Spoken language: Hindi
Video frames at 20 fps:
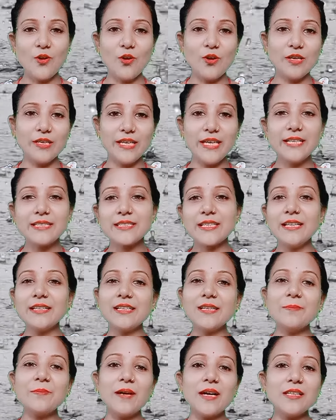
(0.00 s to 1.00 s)
और एक साल
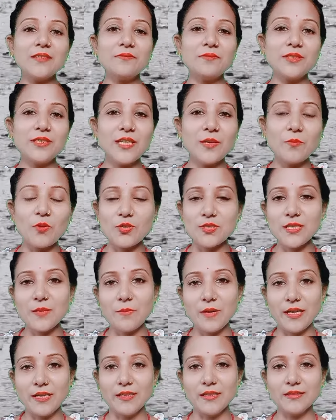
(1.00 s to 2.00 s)
के बाद फिर ये मौसम
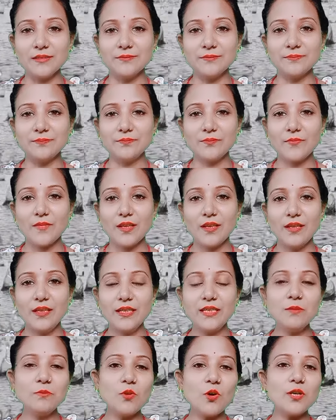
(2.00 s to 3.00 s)
आएगा
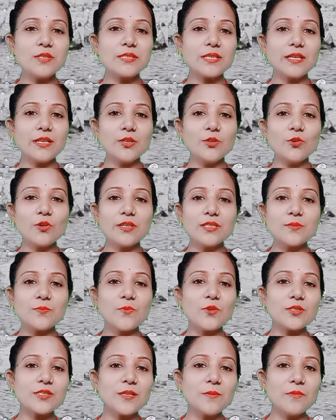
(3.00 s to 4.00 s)
लेकिन बहुत सारे लोग इस
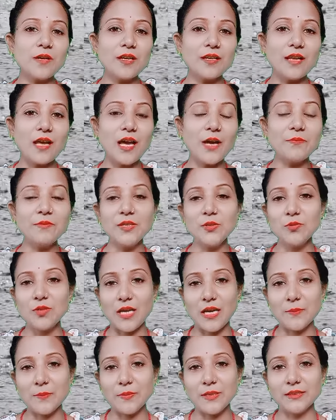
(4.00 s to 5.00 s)
मौसम का लाभ नहीं
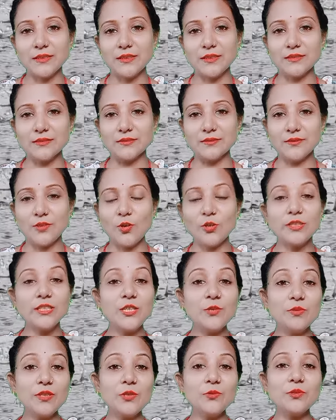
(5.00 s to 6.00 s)
उठा पाते हैं और
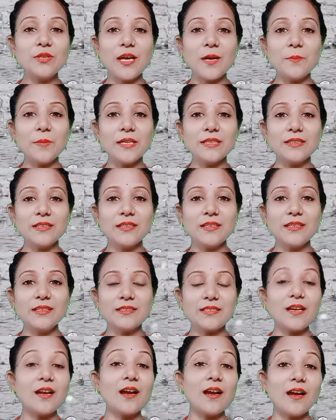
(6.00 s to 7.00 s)
क्यों नहीं उठा पाते हैं
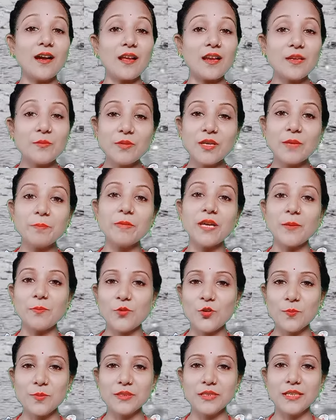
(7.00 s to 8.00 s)
इसका कारण भी मैं
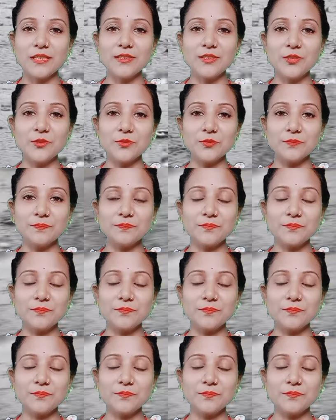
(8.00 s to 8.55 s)
आपको बताती हूँ